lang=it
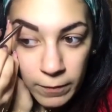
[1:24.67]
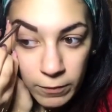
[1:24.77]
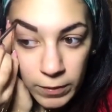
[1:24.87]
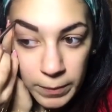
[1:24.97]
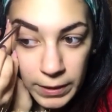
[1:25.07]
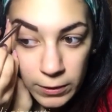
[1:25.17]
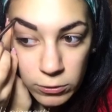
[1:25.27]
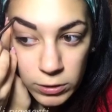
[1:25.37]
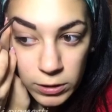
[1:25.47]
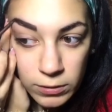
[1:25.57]
va bene
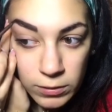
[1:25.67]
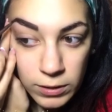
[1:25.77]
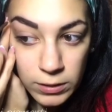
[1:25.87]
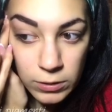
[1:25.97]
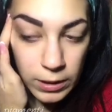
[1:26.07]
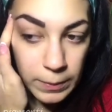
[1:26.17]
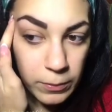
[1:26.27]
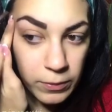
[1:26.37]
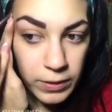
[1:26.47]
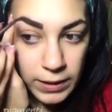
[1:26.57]
così nel senso che
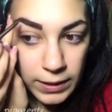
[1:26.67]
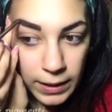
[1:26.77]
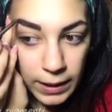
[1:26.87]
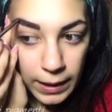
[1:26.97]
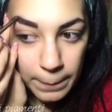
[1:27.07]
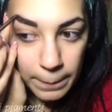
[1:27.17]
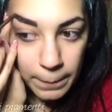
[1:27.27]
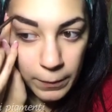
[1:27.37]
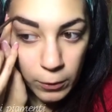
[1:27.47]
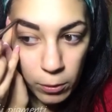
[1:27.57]
poi vedete è
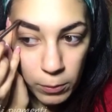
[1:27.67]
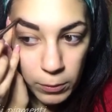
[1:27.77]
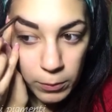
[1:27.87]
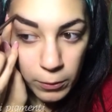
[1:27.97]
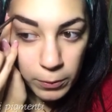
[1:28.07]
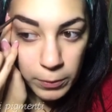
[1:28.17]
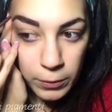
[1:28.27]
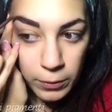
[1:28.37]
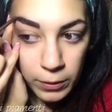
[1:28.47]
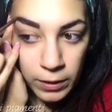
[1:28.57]
proprio
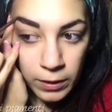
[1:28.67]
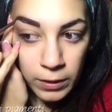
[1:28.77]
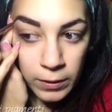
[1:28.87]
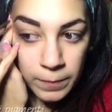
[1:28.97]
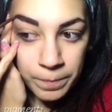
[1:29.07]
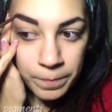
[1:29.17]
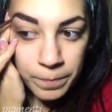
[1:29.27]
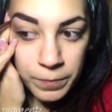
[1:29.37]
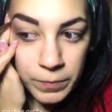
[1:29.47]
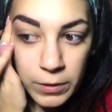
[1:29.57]
proprio
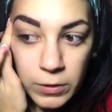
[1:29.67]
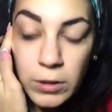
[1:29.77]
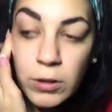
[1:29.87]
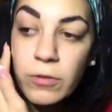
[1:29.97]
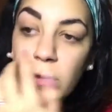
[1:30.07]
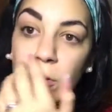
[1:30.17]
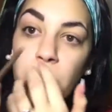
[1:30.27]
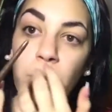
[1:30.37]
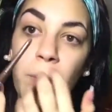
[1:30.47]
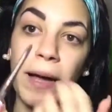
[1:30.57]
il cosiddetto effetto
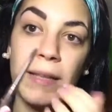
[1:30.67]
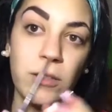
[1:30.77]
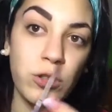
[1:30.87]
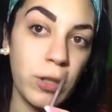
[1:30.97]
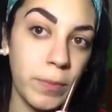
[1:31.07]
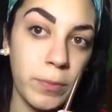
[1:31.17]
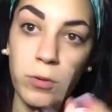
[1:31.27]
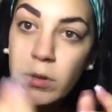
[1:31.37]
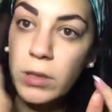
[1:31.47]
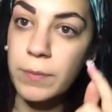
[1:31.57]
pomata cioè
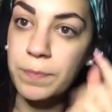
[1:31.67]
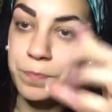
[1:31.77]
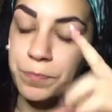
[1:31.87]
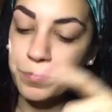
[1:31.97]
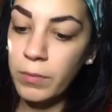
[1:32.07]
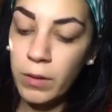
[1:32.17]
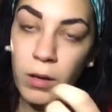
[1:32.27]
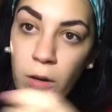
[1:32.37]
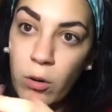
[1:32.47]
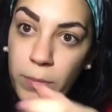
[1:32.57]
proprio di mm,
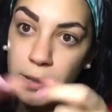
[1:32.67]
come